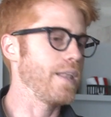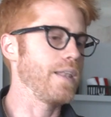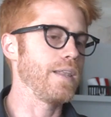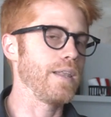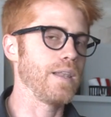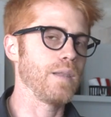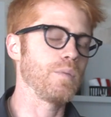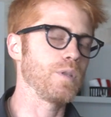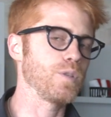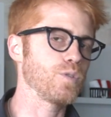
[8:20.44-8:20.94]

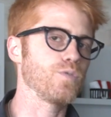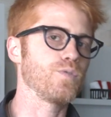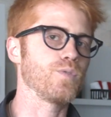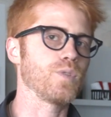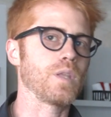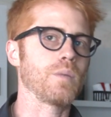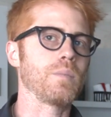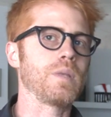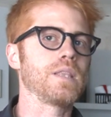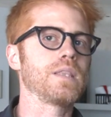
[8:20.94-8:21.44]
l'elemento
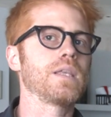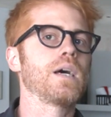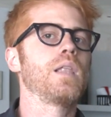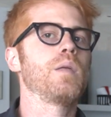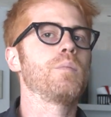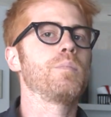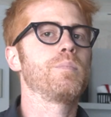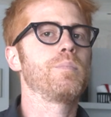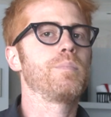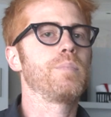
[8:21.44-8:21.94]

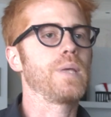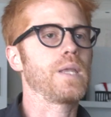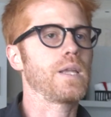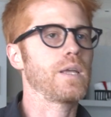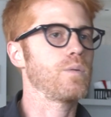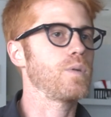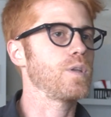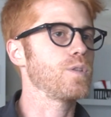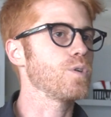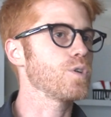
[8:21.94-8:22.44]
fondamentale
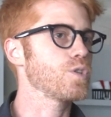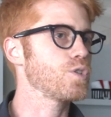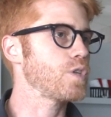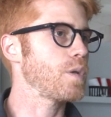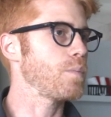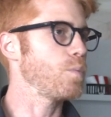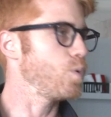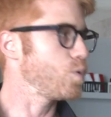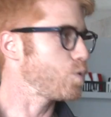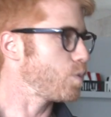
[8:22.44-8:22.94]
perché una
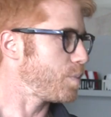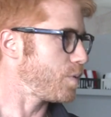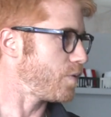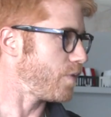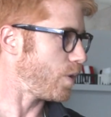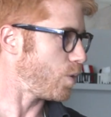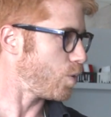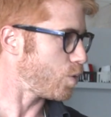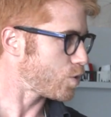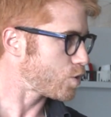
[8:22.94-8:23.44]
doccia è molto più
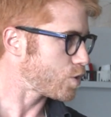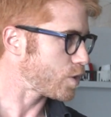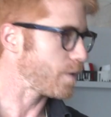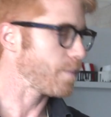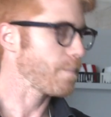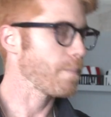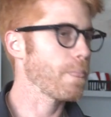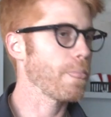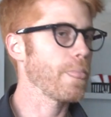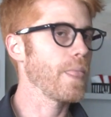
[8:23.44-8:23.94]

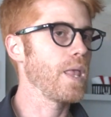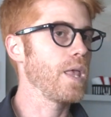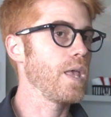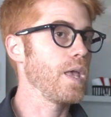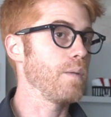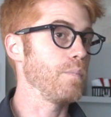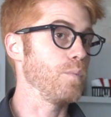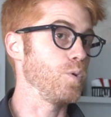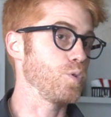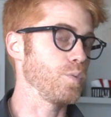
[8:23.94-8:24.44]
veloce,
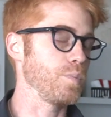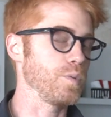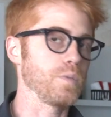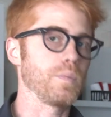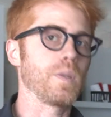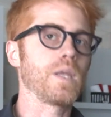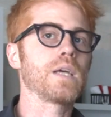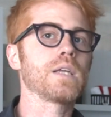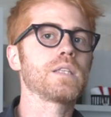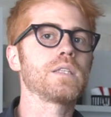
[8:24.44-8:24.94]
molto più
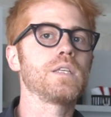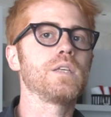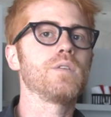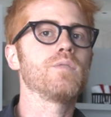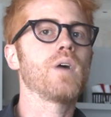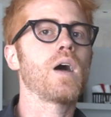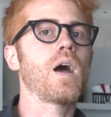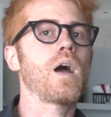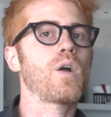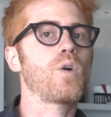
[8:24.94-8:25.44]

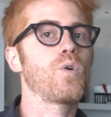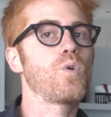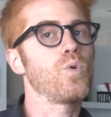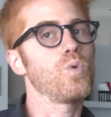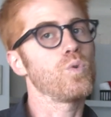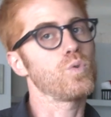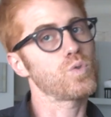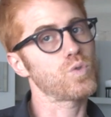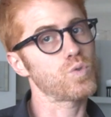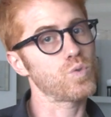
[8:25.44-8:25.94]
sbrigativa,
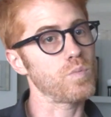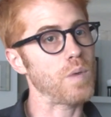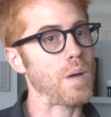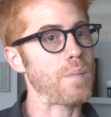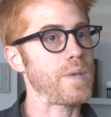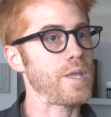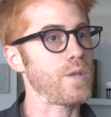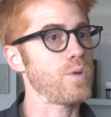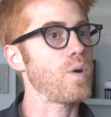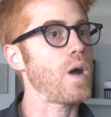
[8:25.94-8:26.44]
consuma
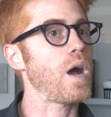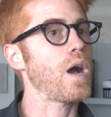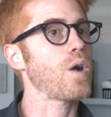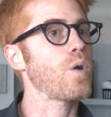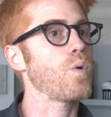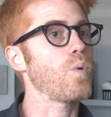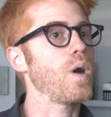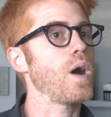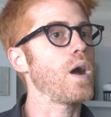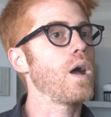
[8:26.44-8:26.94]
meno
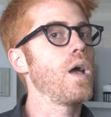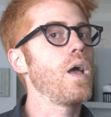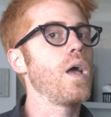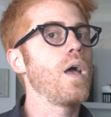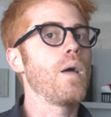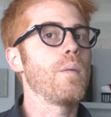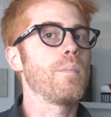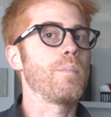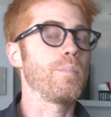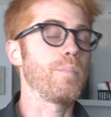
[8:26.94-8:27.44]
acqua,
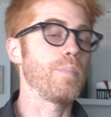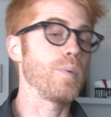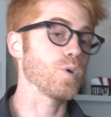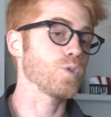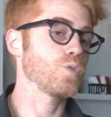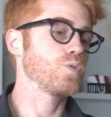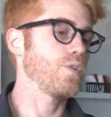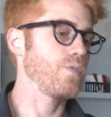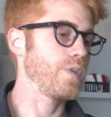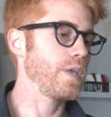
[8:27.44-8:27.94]

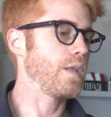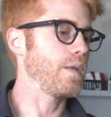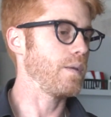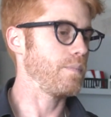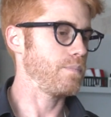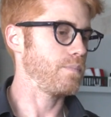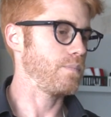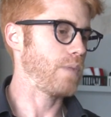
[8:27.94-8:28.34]
posso avere